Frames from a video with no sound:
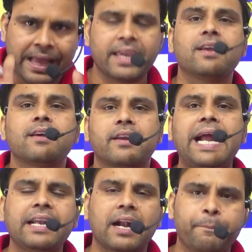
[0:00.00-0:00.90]
एक राइट
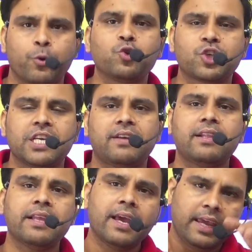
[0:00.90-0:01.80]
right अप्रोच के
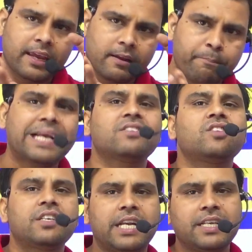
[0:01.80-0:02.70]
साथ एक बेस्ट
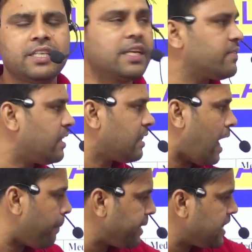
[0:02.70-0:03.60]
स्ट्रेटेजी के साथ
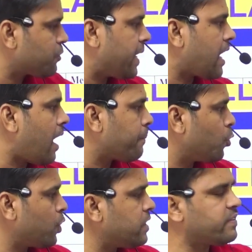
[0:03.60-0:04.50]
आप इस पर काम
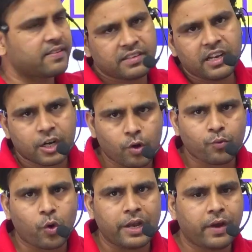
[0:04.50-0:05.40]
करो कि सेक्शनल कट ऑफ
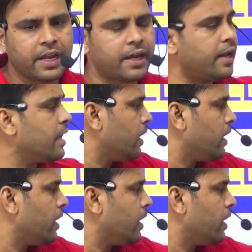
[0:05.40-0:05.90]
क्वालिफाई करें